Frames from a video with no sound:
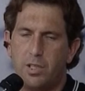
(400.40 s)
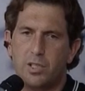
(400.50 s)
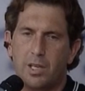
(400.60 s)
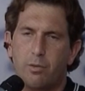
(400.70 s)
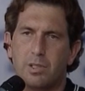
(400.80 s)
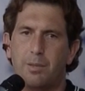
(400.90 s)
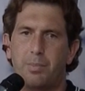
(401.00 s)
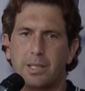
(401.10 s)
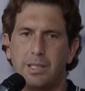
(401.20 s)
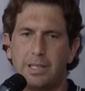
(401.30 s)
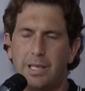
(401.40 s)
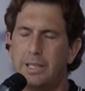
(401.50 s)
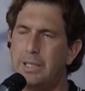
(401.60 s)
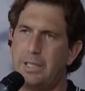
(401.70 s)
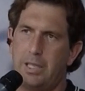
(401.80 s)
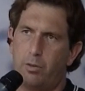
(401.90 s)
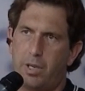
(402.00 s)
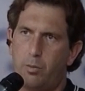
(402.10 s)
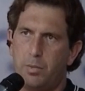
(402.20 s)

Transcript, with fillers: andare in campo e vincerla questa partita